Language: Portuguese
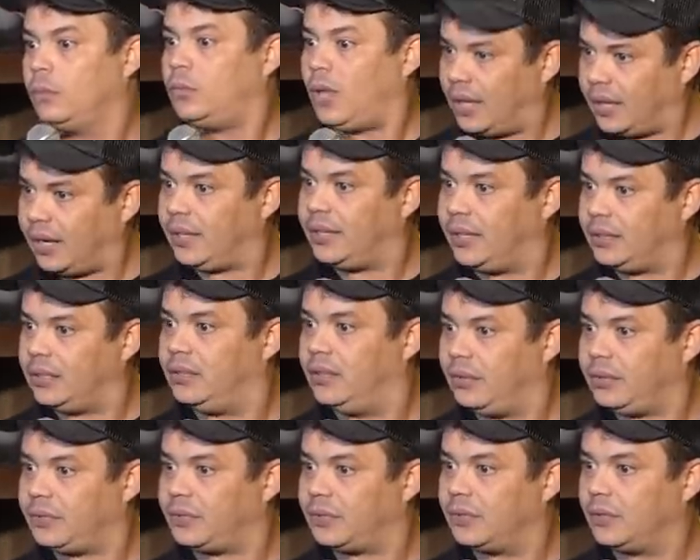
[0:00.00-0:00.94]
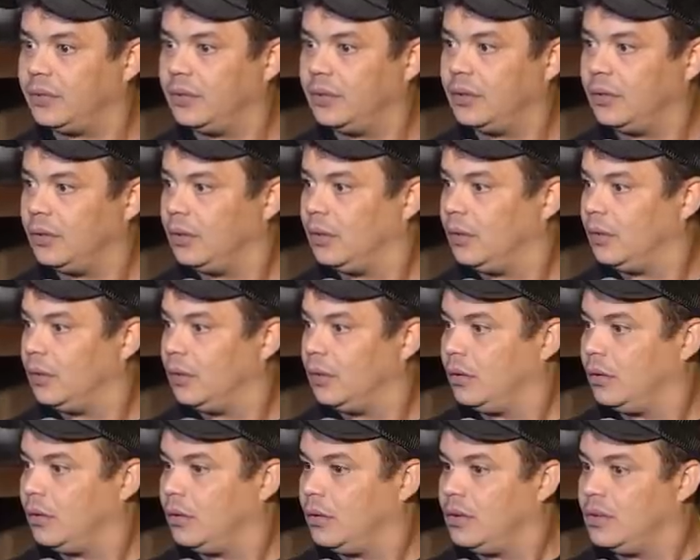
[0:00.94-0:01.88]
Tu acredita nisso?
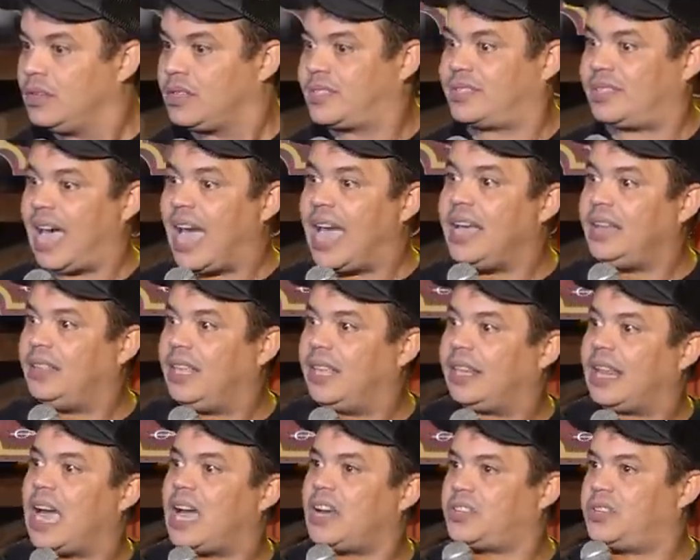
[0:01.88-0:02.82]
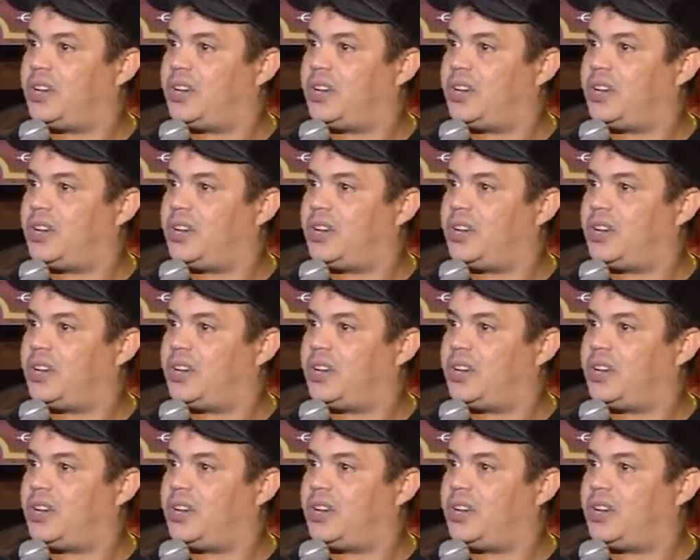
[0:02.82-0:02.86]
Saí de lá,